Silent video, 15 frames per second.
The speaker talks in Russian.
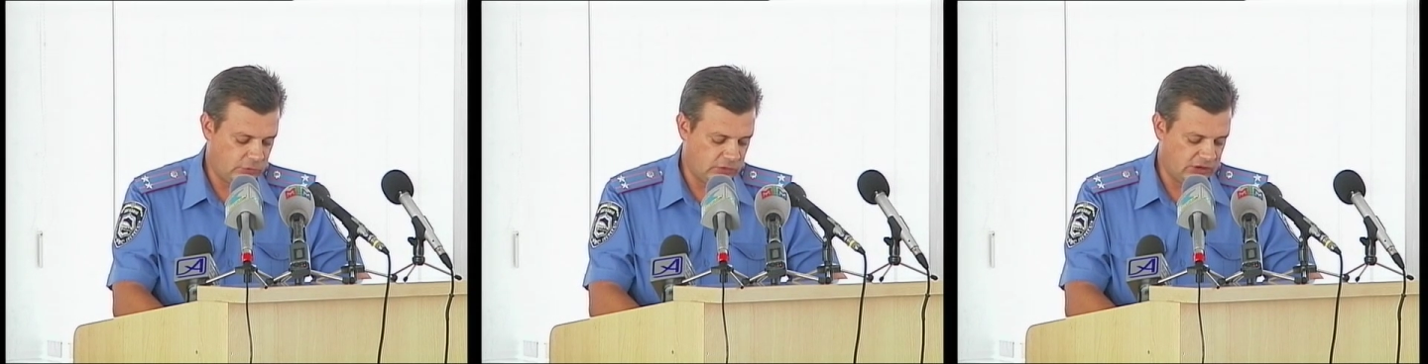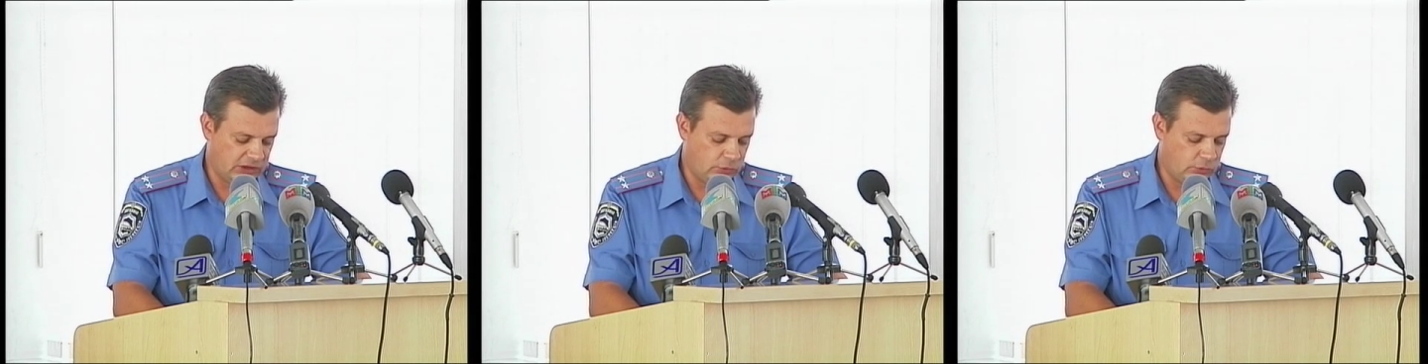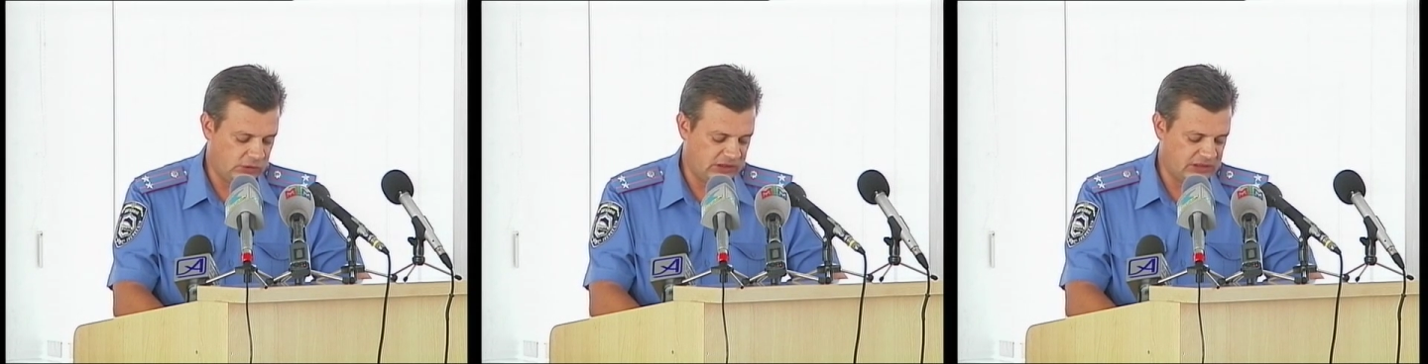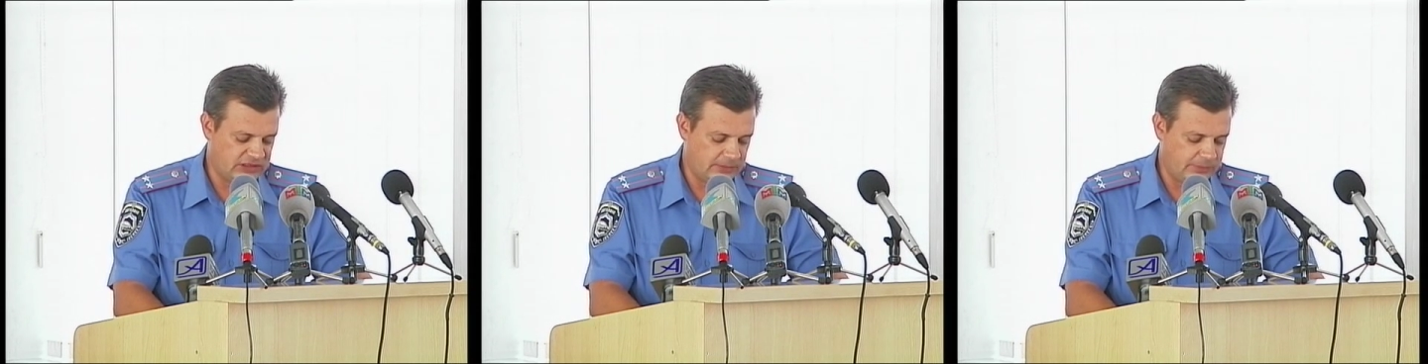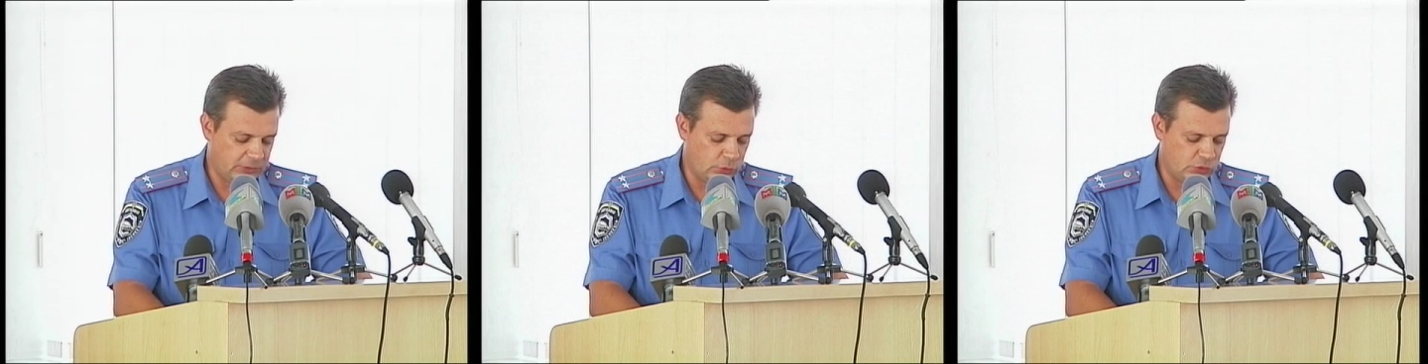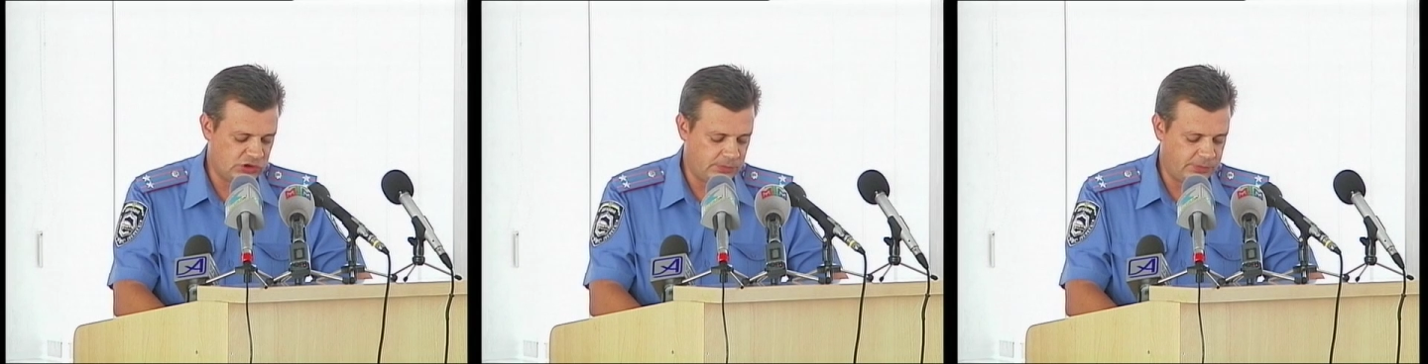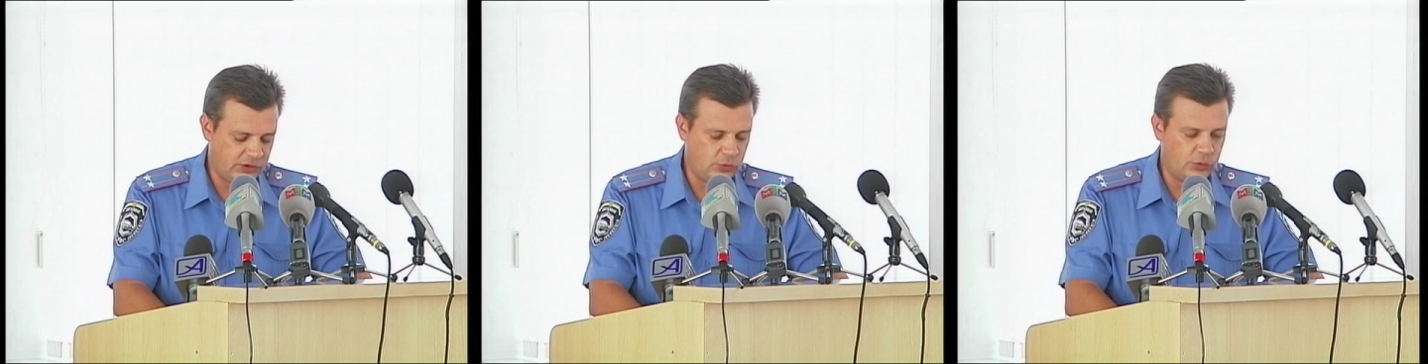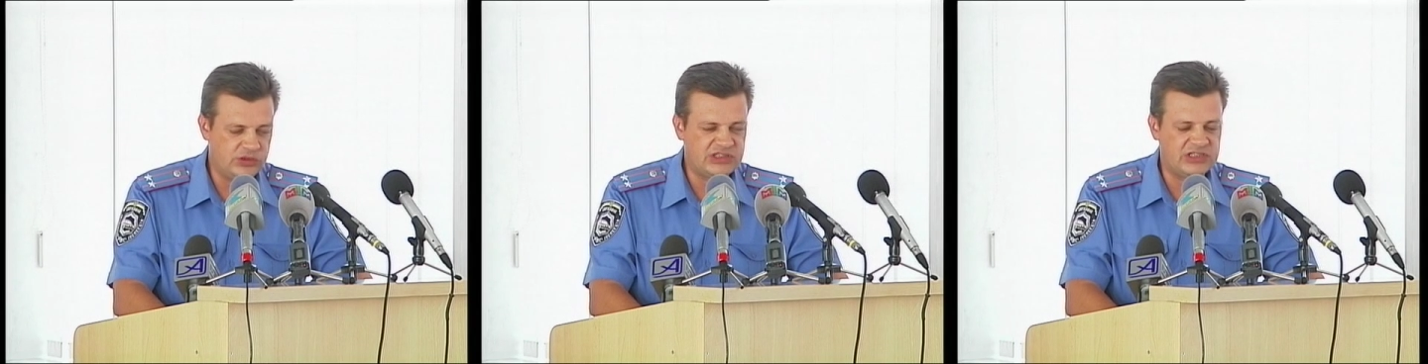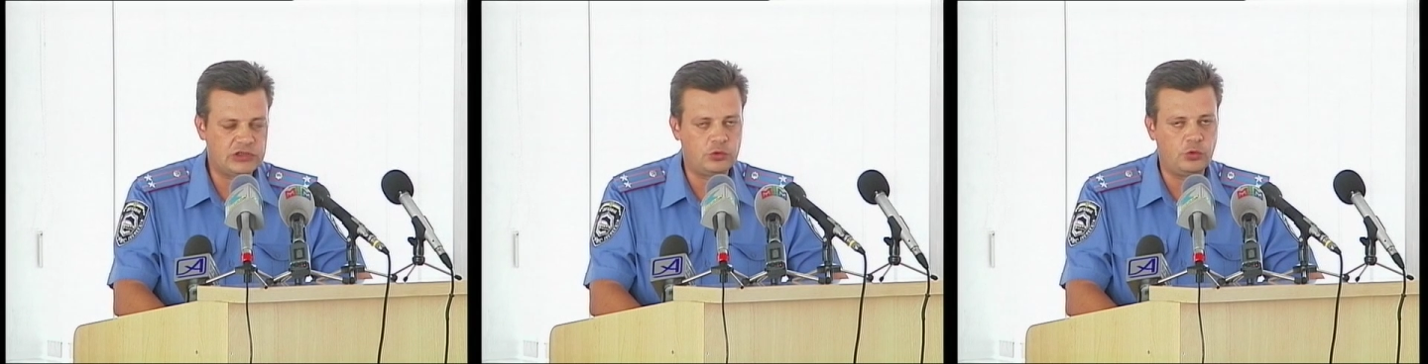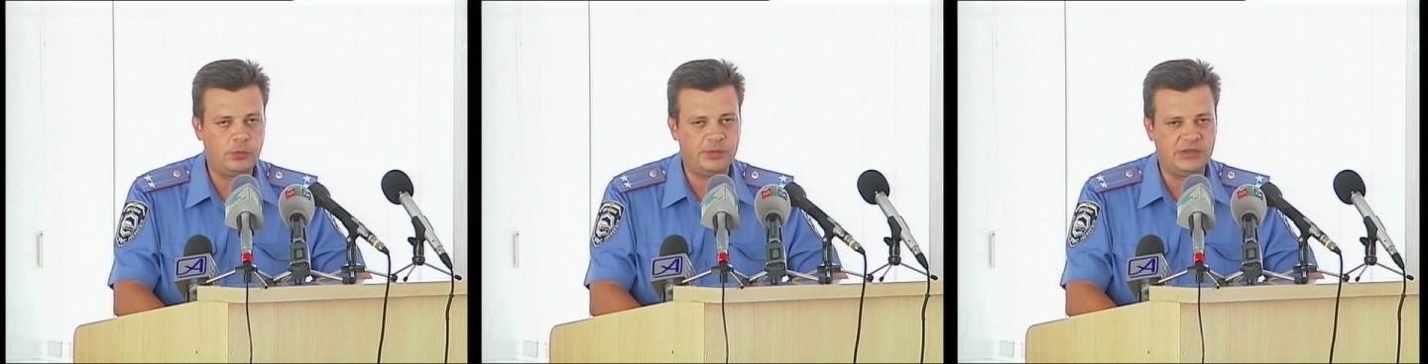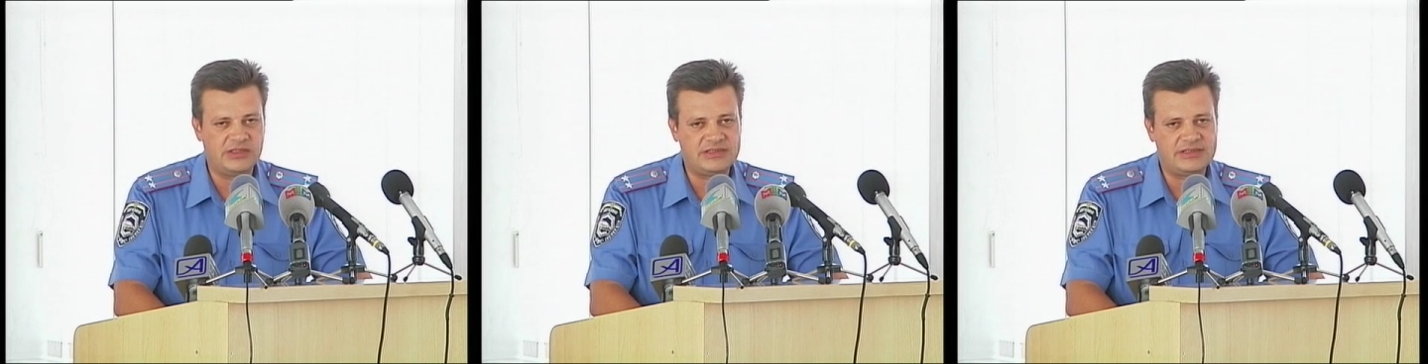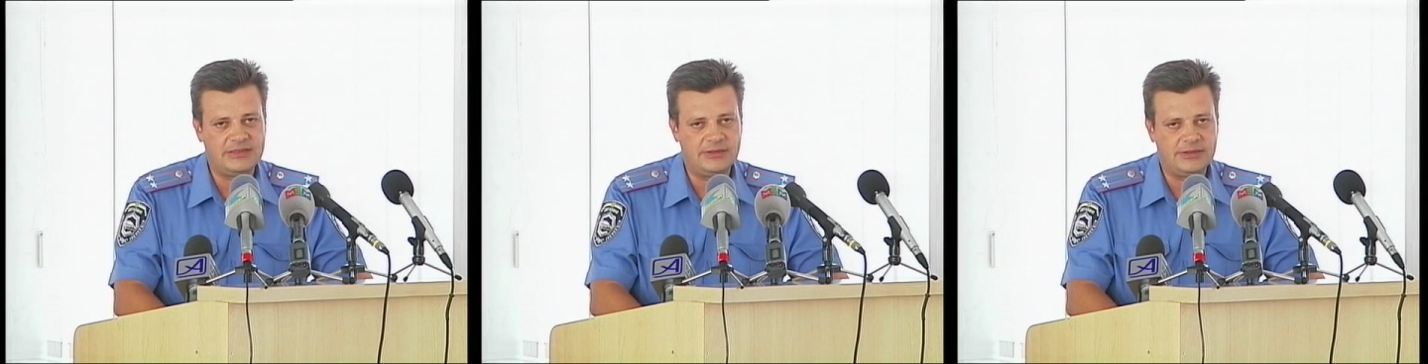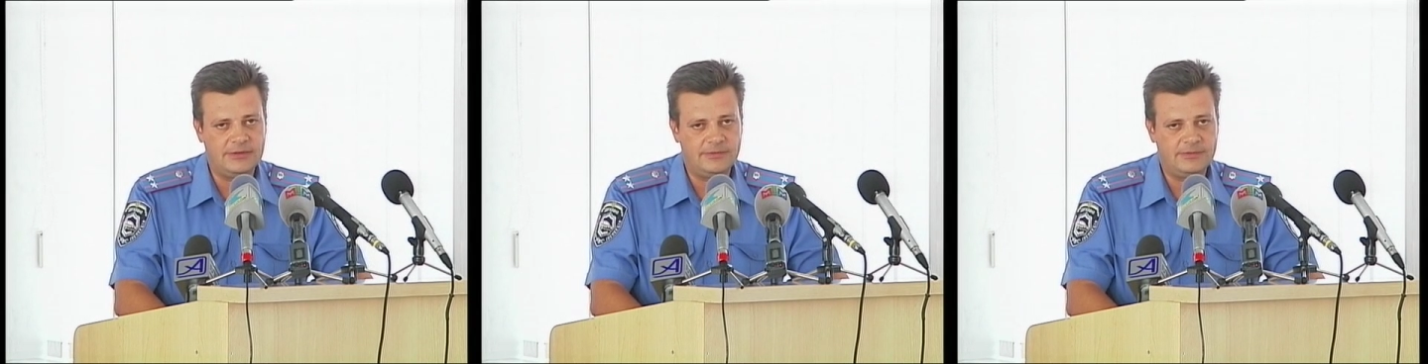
то на город Запорожье приходится 100%